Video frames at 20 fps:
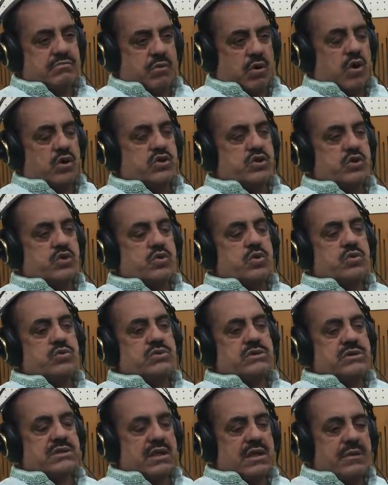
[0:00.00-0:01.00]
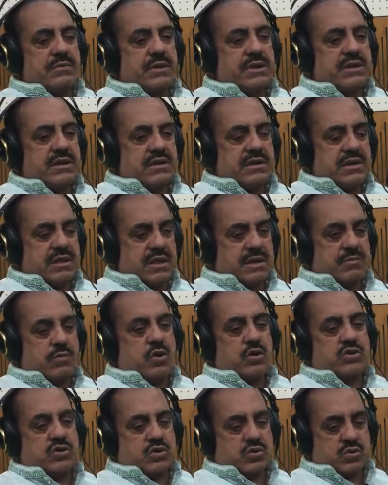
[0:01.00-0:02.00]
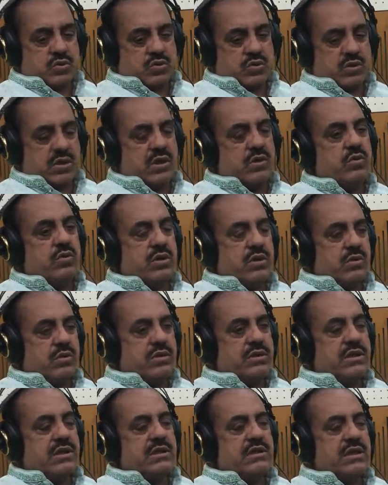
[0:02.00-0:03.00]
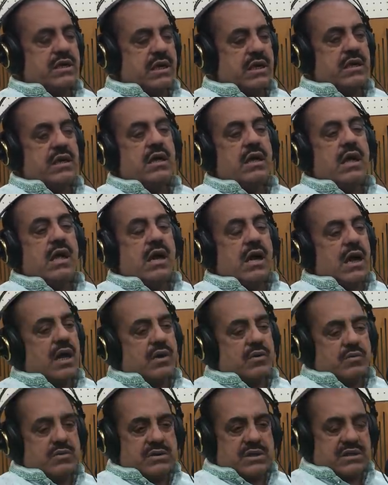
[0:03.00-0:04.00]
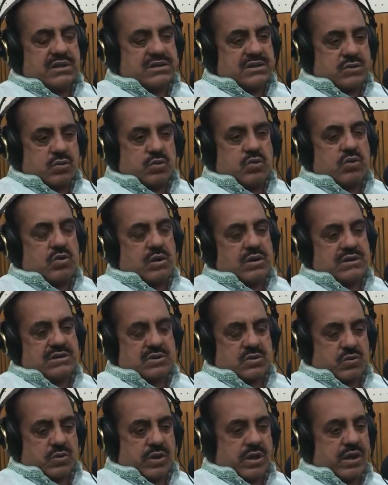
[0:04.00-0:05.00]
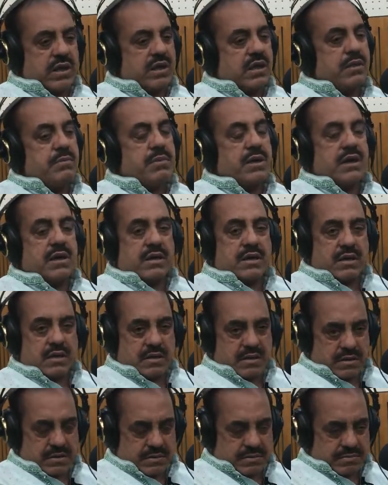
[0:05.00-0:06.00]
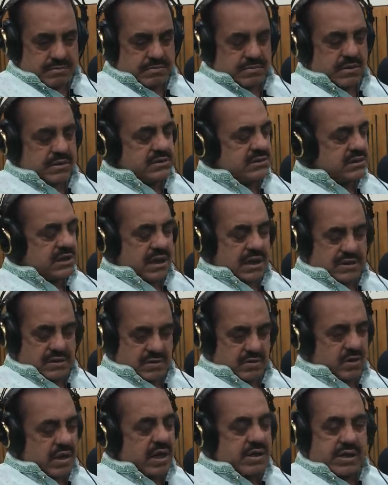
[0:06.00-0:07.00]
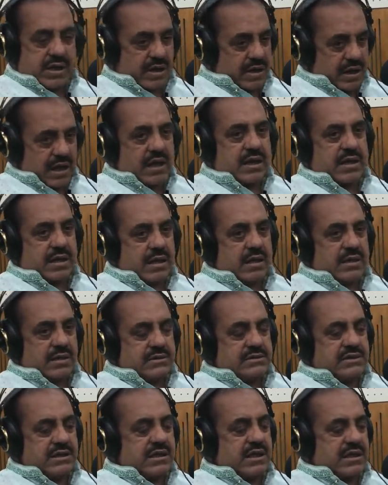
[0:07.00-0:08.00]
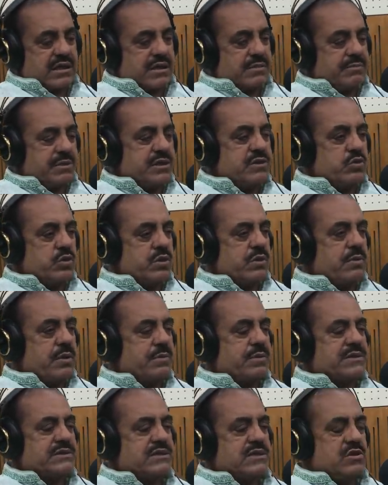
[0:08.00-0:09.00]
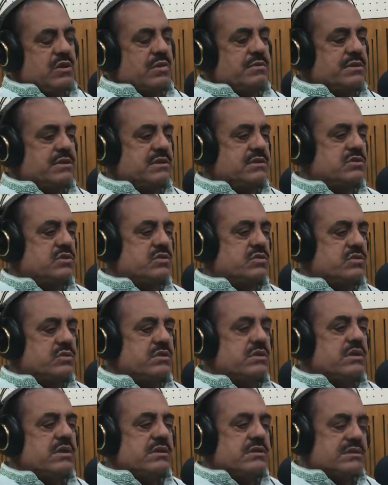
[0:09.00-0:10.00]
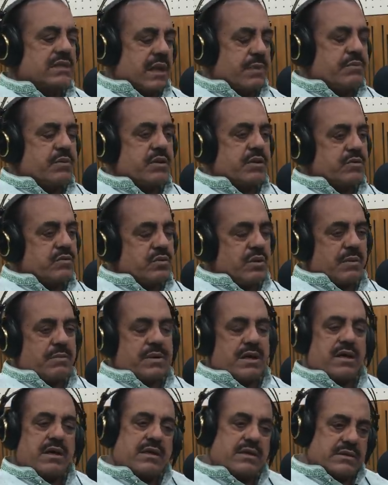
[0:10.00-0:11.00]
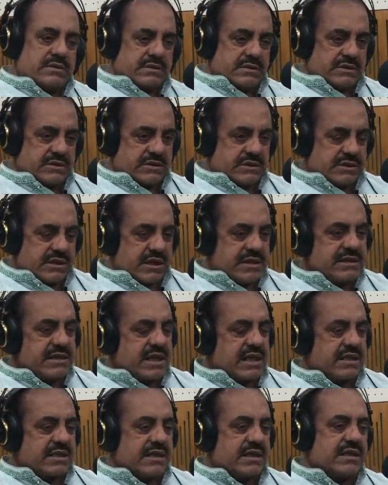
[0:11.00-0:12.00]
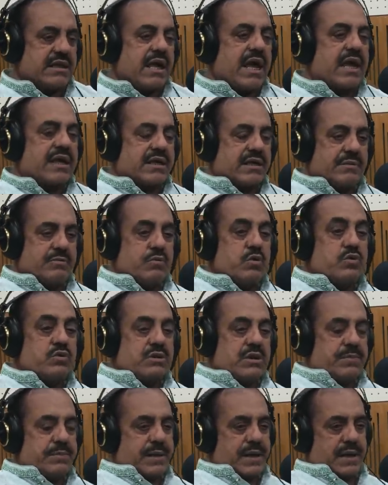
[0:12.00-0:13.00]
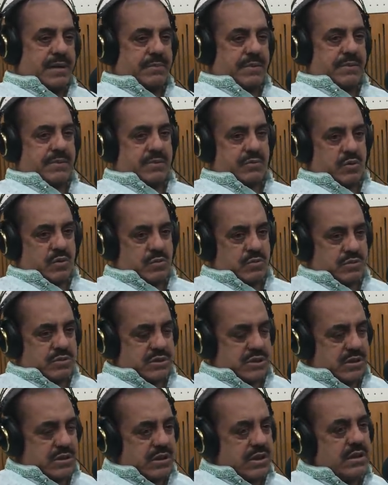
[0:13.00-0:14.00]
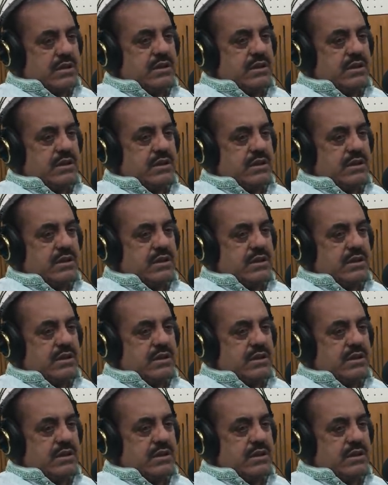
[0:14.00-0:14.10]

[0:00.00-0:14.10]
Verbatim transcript: বয়স্ক ছেলেমেয়েদের দিয়ে বয়স্ক হিরো হিরোইনদের দিয়ে আর ওই যে স্কুল কলেজ গোয়িং কিংবা মানে সাজানো এইটা আগে যেটা একটা বিদ্ঘুটে ব্যাপার ছিল আমাদের জন্য তারপরে কিন্তু আমরা সেই জায়গাটার একটা মুক্তি পেলাম আমি বলবো সেটা